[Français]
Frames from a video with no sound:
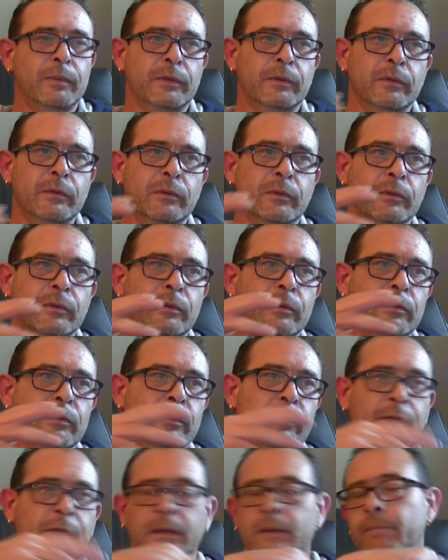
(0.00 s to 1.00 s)
De, de,
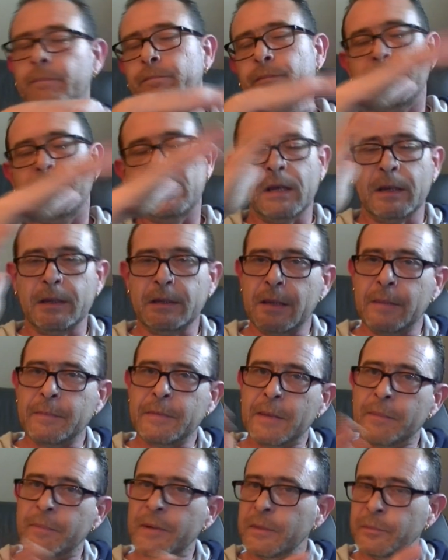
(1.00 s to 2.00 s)
il
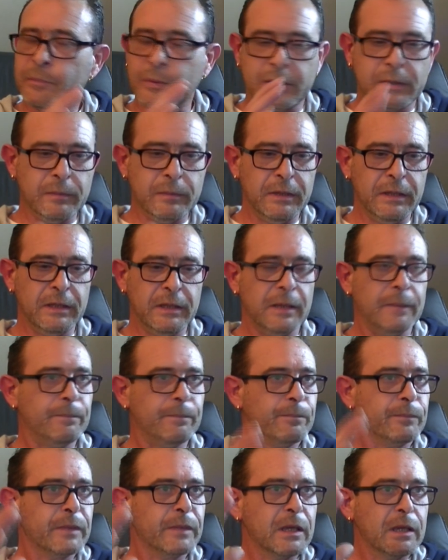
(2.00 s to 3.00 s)
y, a, plein de possibilités.
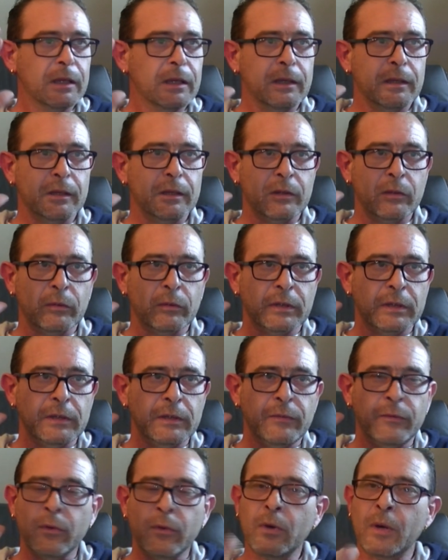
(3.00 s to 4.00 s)
Donc
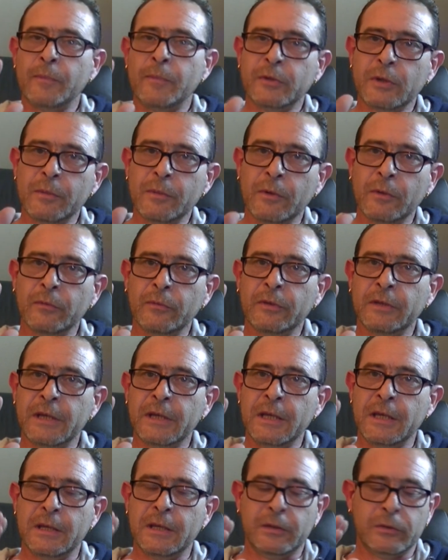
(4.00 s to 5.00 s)
il faut absolument que vous
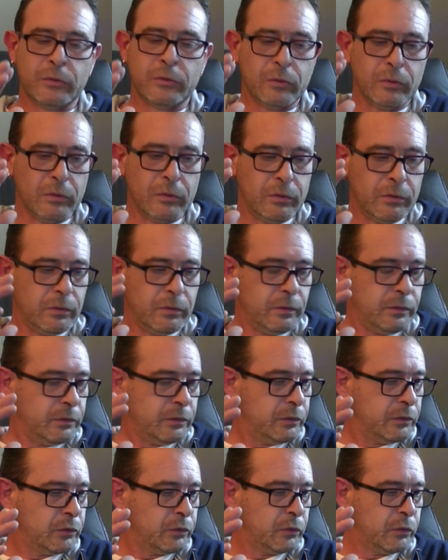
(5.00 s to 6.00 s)
ayez sur, le,
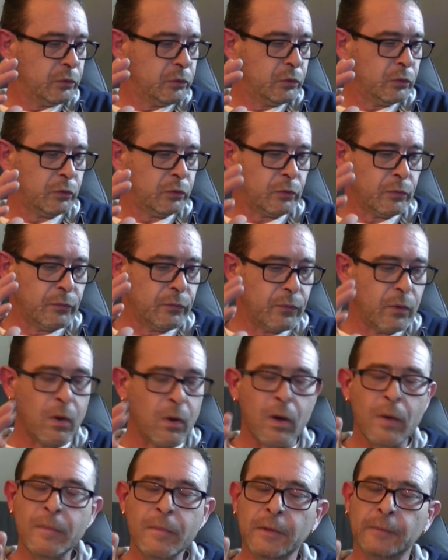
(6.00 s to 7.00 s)
sur, ce
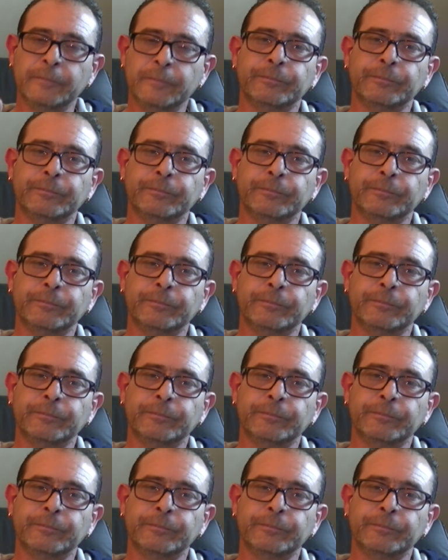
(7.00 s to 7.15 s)
forum.